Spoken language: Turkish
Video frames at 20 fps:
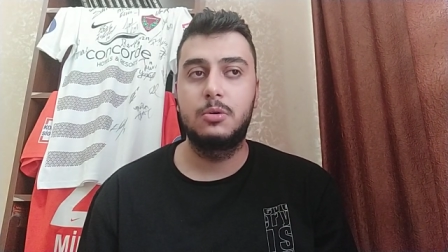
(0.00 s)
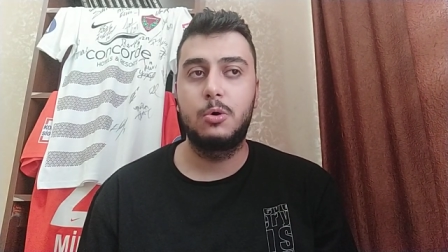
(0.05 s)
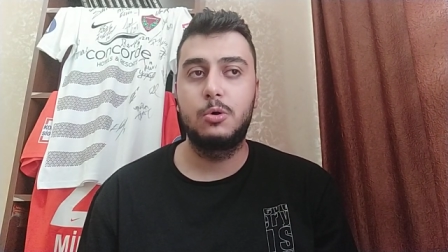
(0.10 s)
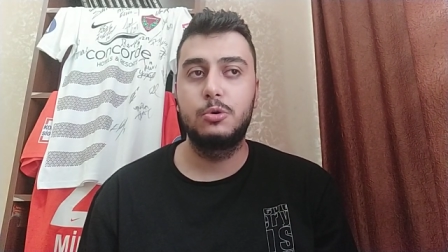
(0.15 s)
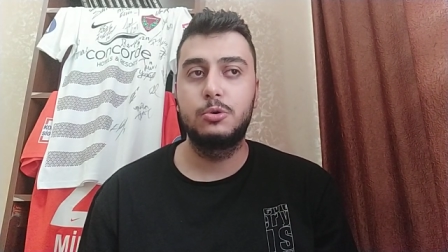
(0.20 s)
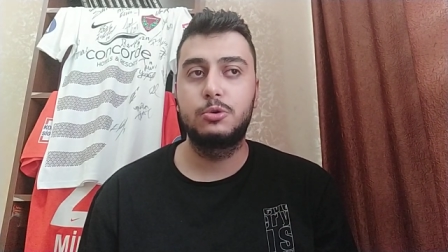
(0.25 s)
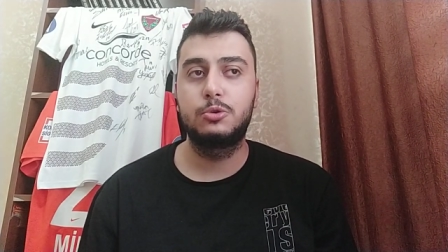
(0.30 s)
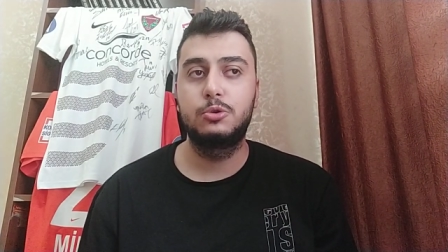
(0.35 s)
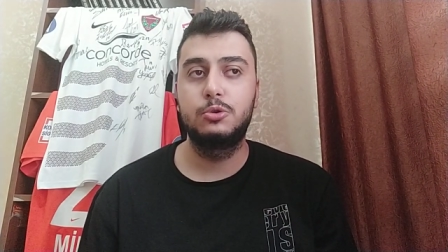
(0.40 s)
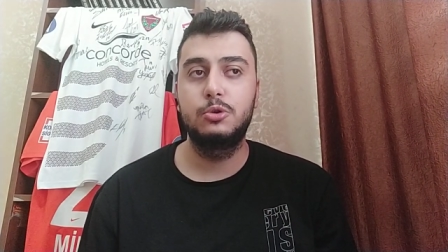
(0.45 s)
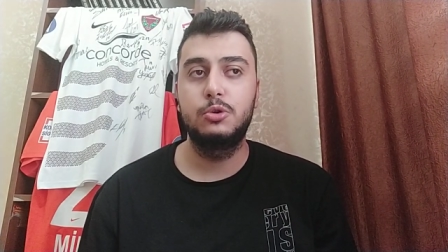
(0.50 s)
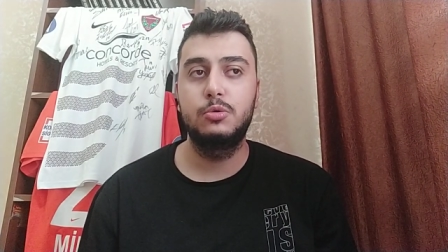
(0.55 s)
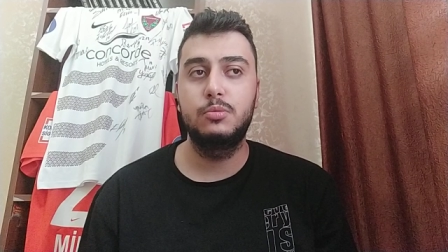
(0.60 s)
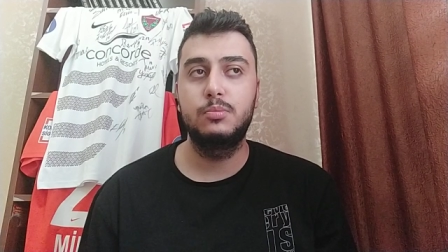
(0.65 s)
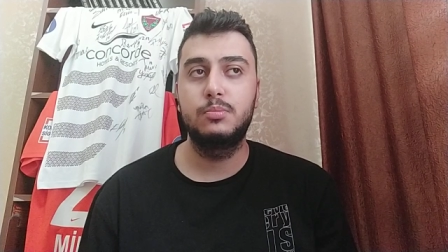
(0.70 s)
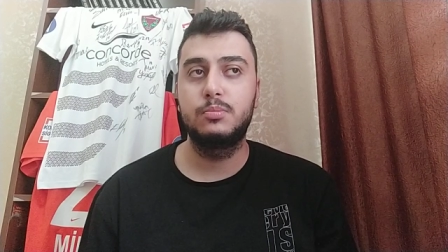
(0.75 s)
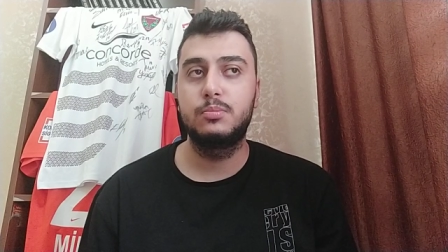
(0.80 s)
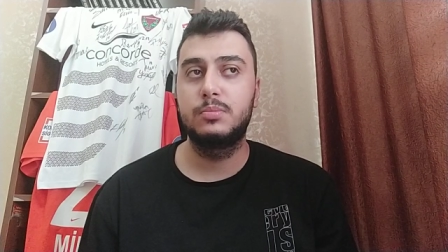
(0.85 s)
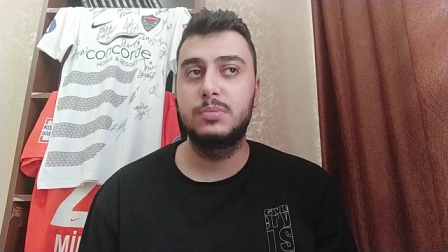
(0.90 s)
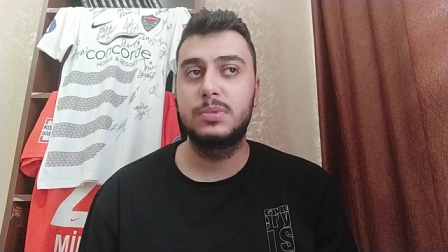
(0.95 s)

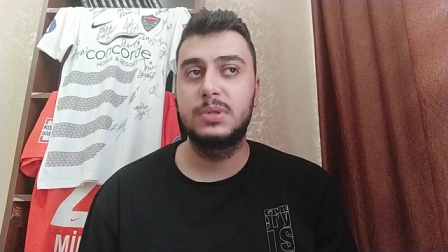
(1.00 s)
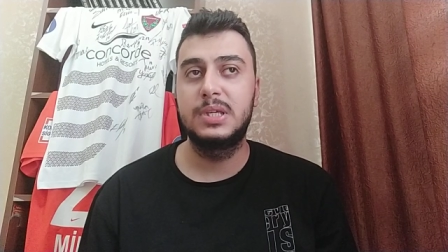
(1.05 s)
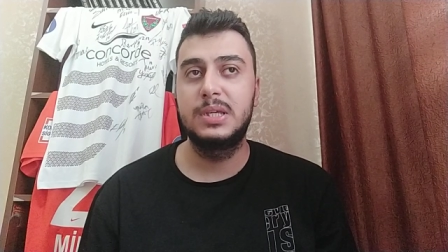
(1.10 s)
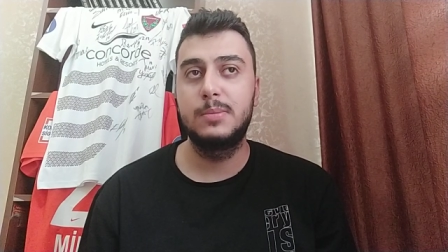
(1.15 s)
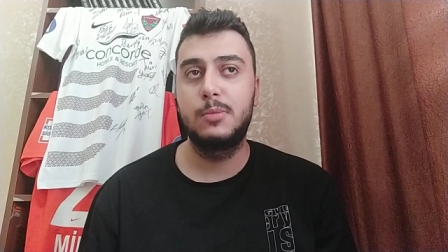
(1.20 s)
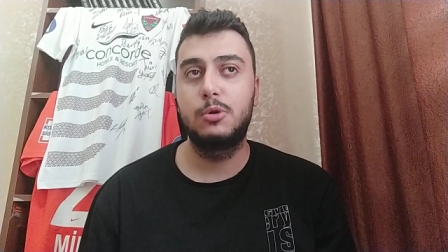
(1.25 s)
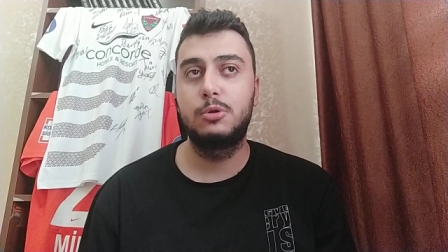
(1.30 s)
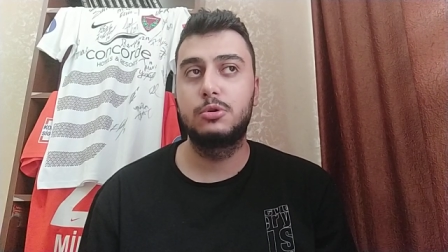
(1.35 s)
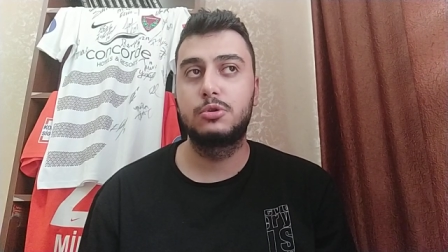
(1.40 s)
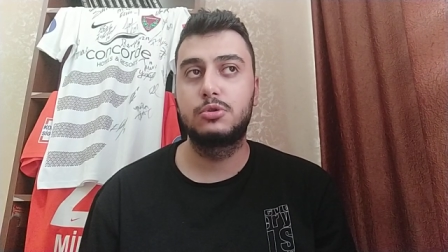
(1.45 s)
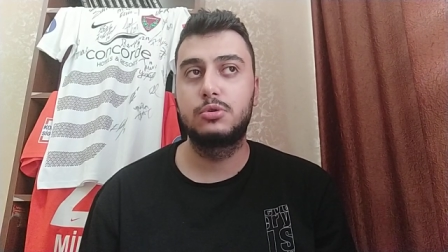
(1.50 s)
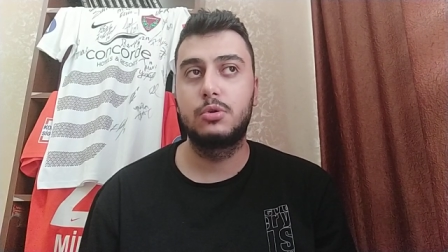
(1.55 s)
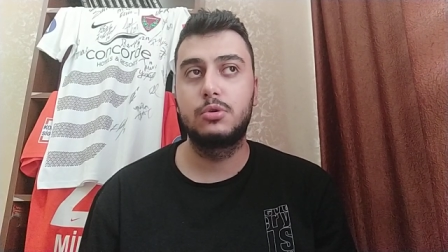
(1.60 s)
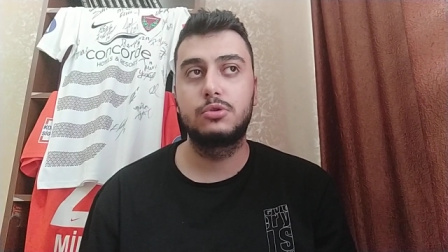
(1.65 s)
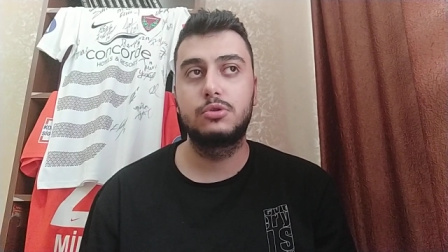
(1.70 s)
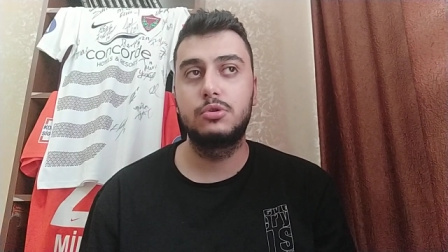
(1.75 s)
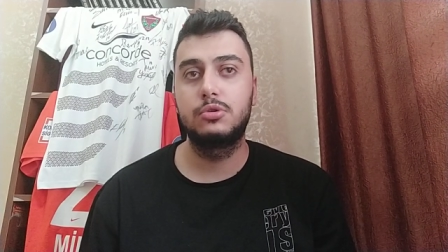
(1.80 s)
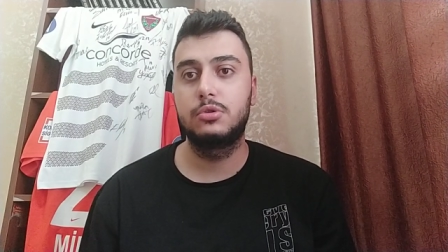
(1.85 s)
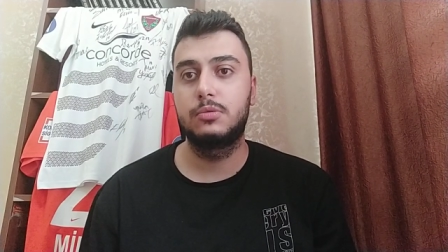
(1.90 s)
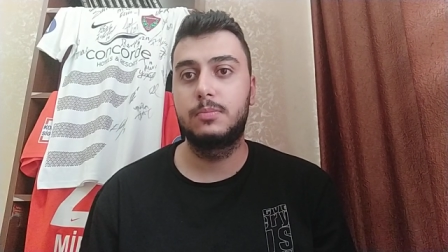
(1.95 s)
konuştuğum kim olursa
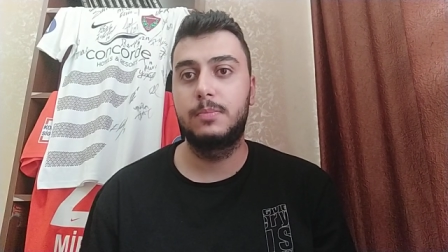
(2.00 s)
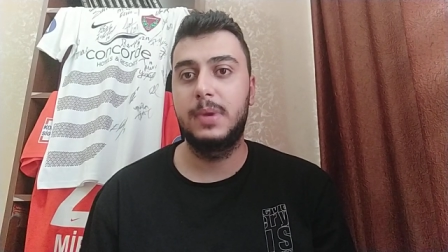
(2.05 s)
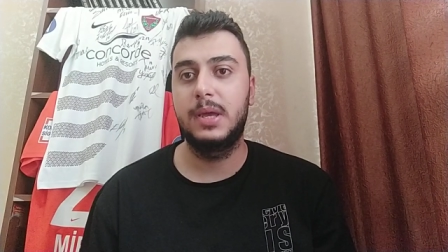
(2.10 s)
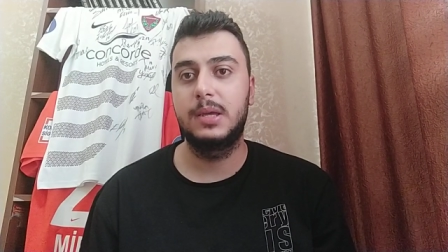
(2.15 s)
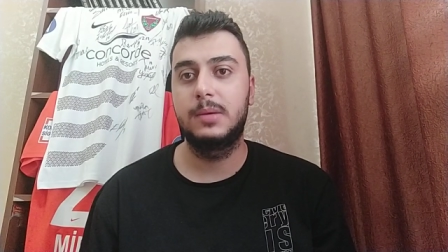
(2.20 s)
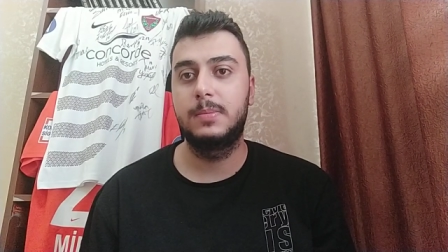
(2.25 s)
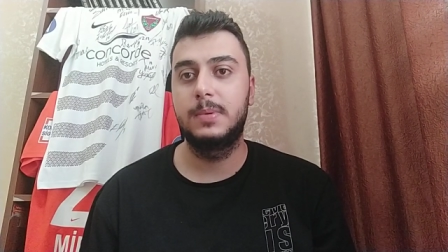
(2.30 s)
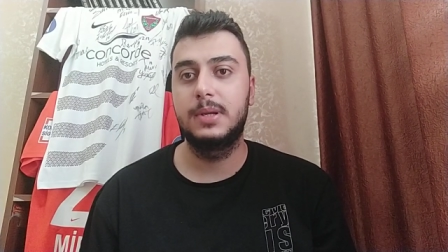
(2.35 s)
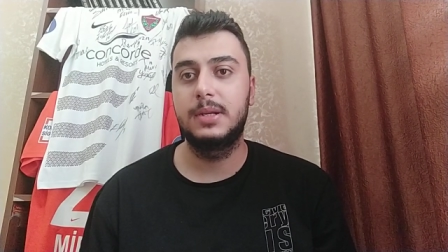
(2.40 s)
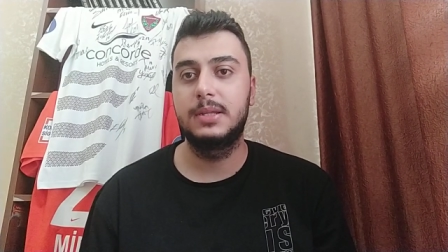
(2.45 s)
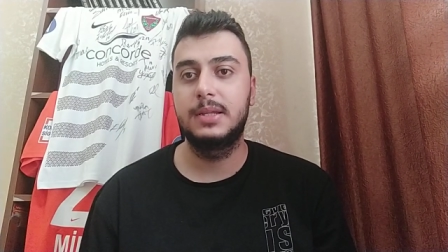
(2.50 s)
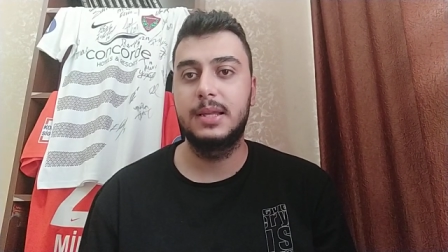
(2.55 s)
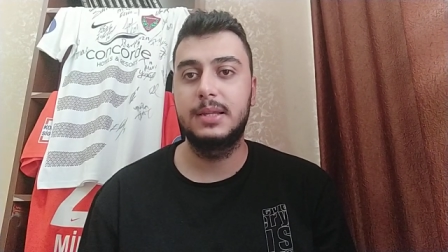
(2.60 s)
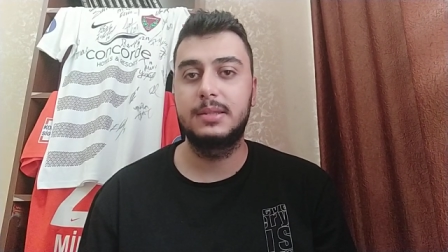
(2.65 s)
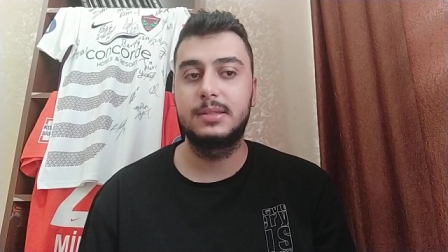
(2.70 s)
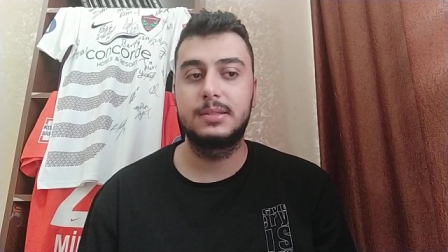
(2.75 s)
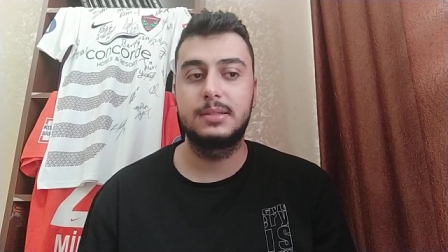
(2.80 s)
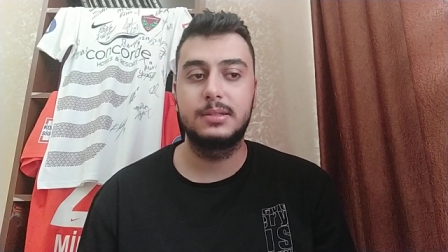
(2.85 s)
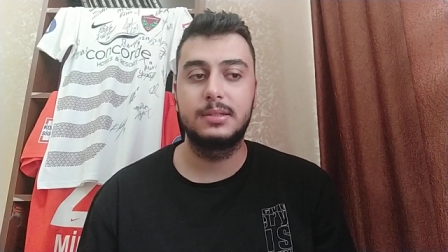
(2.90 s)
olsun pek bir net